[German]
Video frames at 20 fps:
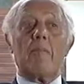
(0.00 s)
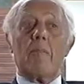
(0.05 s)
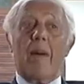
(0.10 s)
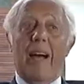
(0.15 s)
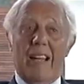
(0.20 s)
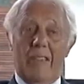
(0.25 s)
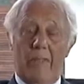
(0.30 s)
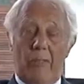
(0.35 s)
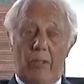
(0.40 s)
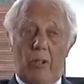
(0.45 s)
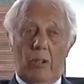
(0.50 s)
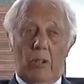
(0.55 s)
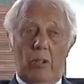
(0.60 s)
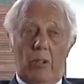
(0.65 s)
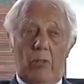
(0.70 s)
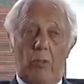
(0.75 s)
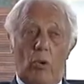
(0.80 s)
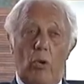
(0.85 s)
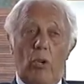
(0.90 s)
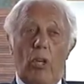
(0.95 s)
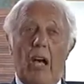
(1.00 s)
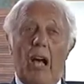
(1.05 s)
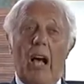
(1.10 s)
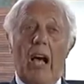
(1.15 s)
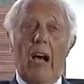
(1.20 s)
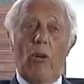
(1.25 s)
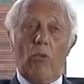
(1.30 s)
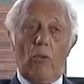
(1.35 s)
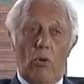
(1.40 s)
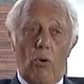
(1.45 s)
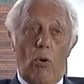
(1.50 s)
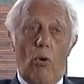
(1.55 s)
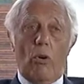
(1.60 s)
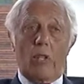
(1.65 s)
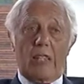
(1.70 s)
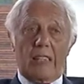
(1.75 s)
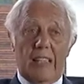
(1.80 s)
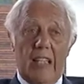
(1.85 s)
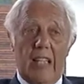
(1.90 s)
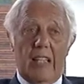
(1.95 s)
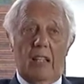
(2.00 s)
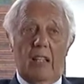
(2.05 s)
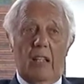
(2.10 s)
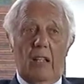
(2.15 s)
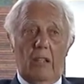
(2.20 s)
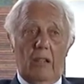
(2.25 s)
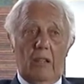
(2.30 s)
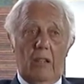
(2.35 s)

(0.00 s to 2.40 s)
Mein Vater war ja auch Holzhändler